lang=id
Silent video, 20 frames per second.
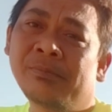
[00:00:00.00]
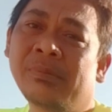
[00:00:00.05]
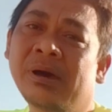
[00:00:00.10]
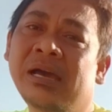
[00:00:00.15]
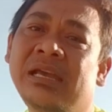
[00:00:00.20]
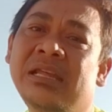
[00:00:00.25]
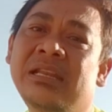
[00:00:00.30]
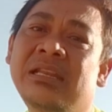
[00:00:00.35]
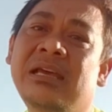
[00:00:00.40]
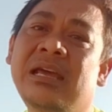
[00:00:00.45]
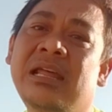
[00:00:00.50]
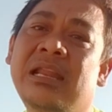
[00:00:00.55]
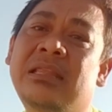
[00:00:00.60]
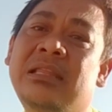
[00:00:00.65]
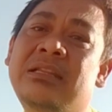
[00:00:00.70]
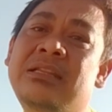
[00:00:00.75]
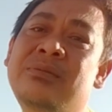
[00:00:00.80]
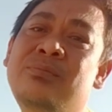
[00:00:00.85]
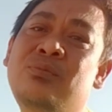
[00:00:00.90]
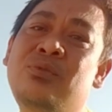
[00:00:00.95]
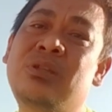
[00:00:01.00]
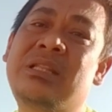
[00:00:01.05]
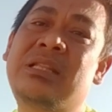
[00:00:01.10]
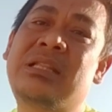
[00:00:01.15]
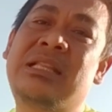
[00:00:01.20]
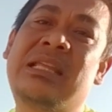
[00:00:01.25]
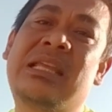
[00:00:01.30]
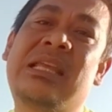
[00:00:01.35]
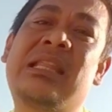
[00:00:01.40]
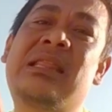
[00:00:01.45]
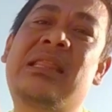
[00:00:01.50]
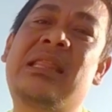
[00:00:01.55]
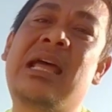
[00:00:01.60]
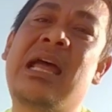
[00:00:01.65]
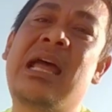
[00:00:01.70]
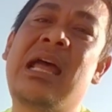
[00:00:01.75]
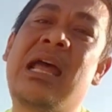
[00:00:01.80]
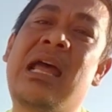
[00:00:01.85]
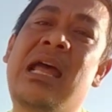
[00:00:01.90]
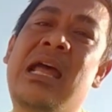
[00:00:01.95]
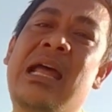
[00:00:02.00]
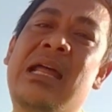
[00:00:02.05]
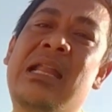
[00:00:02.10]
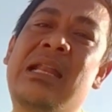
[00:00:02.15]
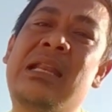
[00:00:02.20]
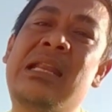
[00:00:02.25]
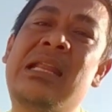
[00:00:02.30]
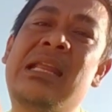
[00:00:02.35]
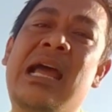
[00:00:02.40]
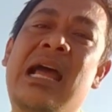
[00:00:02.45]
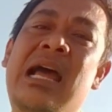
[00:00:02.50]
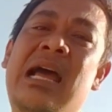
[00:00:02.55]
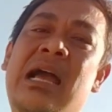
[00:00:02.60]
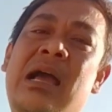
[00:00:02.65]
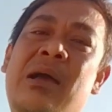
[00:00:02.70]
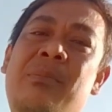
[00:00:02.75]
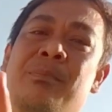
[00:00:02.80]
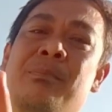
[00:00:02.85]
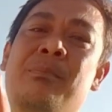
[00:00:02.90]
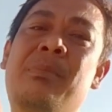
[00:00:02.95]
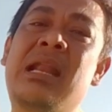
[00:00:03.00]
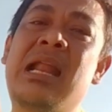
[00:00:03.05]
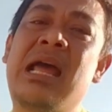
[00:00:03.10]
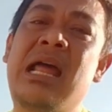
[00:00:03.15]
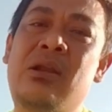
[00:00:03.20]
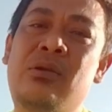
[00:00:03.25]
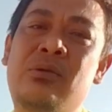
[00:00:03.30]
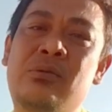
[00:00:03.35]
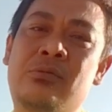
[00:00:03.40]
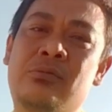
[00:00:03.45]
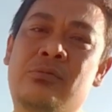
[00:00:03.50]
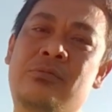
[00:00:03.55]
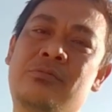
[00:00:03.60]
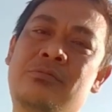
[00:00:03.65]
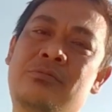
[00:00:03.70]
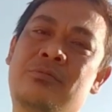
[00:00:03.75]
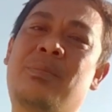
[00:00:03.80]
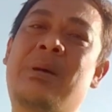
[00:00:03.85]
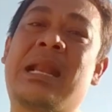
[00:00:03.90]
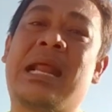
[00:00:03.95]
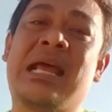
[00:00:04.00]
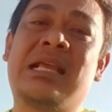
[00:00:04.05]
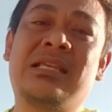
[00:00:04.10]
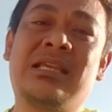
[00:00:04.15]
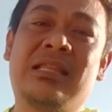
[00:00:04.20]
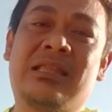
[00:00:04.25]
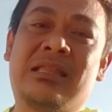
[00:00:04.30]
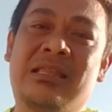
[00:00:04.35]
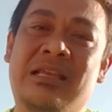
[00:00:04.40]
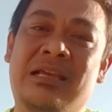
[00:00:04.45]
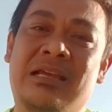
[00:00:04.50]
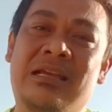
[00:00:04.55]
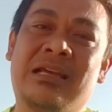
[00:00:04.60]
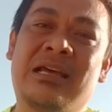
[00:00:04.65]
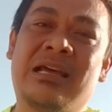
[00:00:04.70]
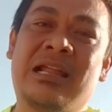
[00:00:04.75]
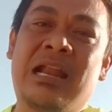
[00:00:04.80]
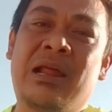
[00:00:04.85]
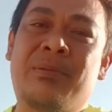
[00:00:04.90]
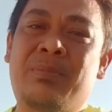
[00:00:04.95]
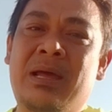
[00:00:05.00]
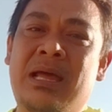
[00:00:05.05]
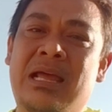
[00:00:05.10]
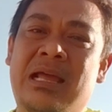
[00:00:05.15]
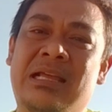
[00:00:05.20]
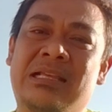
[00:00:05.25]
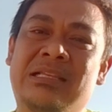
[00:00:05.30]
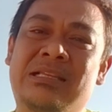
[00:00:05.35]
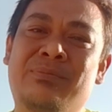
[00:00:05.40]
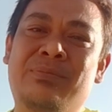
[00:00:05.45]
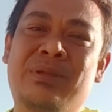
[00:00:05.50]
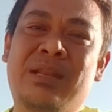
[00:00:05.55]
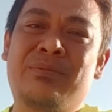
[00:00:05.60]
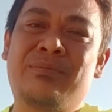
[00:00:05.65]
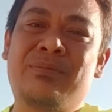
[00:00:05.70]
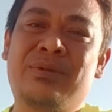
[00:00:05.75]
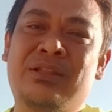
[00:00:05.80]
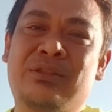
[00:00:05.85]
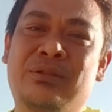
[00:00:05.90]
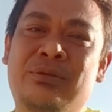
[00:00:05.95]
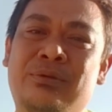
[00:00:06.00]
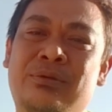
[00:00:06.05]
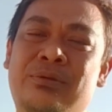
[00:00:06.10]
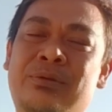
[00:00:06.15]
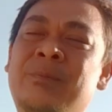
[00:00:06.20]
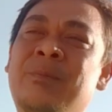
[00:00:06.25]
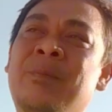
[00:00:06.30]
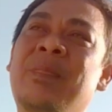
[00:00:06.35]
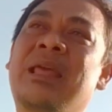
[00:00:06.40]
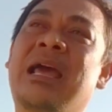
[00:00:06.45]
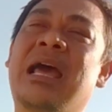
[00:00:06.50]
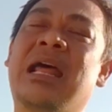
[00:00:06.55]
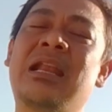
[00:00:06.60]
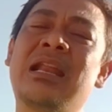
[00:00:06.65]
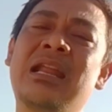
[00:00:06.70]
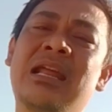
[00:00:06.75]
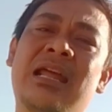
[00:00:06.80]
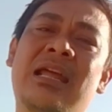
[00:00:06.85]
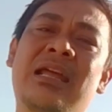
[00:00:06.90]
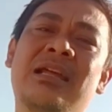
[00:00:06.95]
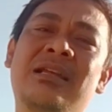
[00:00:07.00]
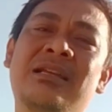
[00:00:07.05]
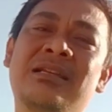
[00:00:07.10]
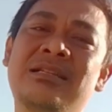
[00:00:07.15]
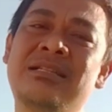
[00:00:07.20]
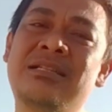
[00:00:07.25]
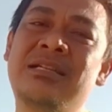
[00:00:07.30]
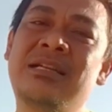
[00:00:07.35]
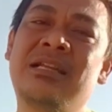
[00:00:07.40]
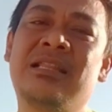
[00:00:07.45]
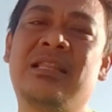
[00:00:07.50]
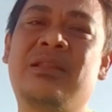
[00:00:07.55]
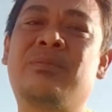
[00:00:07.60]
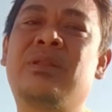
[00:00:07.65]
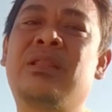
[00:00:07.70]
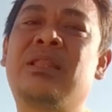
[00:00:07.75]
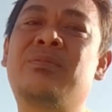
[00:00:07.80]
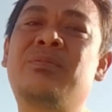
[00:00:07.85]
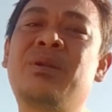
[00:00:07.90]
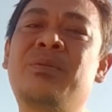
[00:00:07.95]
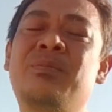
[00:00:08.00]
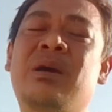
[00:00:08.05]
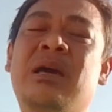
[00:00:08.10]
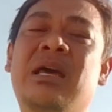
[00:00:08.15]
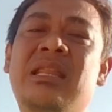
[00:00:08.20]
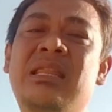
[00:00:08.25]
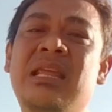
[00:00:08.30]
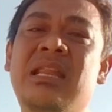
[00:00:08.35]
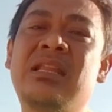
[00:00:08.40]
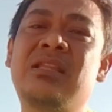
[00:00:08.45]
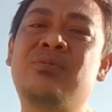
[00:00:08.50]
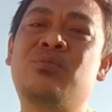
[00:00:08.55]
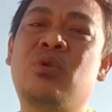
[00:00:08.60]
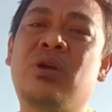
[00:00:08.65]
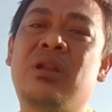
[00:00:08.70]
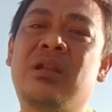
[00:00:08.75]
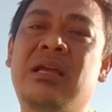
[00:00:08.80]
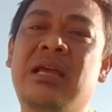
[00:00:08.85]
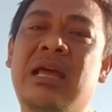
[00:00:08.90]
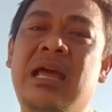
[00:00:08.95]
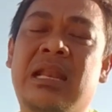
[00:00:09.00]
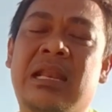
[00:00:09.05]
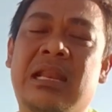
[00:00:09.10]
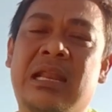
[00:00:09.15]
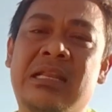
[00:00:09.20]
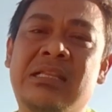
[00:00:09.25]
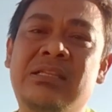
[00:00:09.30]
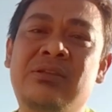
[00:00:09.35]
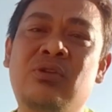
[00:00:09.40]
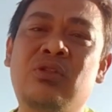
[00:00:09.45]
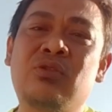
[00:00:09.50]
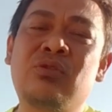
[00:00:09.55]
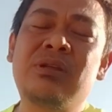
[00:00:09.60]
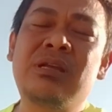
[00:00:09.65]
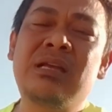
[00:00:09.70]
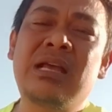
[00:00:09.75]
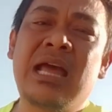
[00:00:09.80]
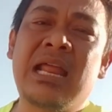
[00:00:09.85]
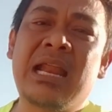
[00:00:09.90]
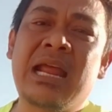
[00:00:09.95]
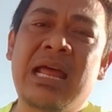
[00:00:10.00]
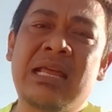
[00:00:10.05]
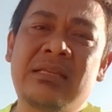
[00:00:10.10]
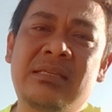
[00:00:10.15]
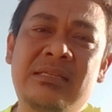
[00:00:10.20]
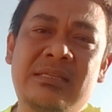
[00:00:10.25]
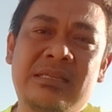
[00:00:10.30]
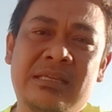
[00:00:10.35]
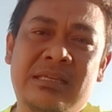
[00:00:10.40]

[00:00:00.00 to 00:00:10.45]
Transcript: negara tersebut kita dianggap benalu, parasit ya. Kenapa saya bilang begitu? Karena teman-teman bekerja di sebuah negara, di suatu negara asing